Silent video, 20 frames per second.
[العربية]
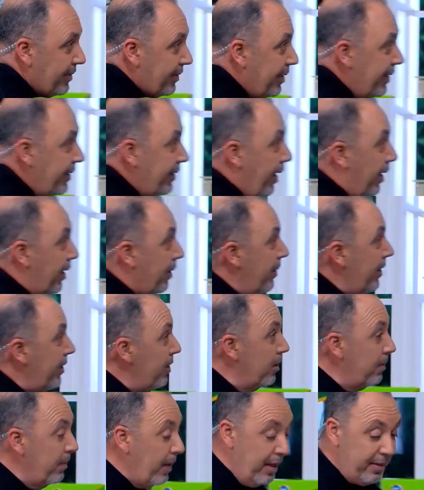صينيه
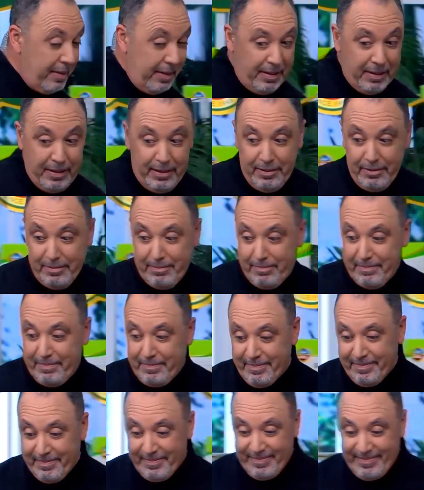الومنيوم عاديه
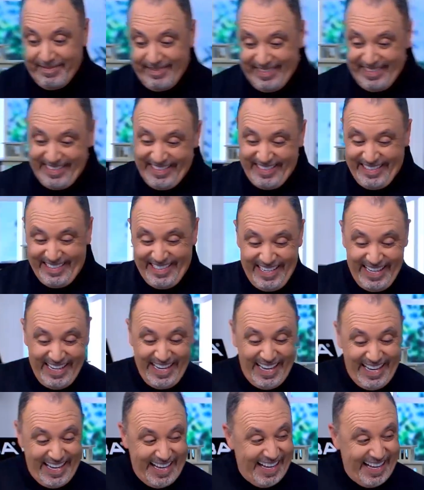لها عدة